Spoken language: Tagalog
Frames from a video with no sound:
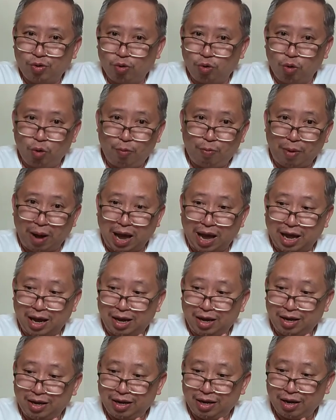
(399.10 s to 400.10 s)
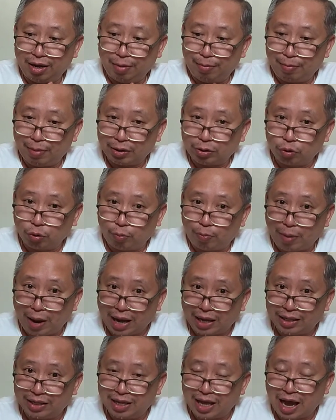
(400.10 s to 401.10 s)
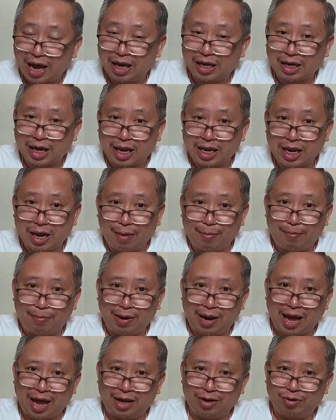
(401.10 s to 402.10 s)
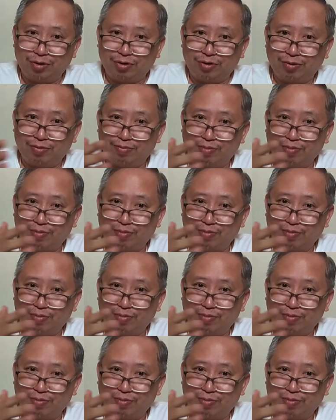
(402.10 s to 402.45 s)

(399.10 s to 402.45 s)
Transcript: upang matupad ang kanyang plano,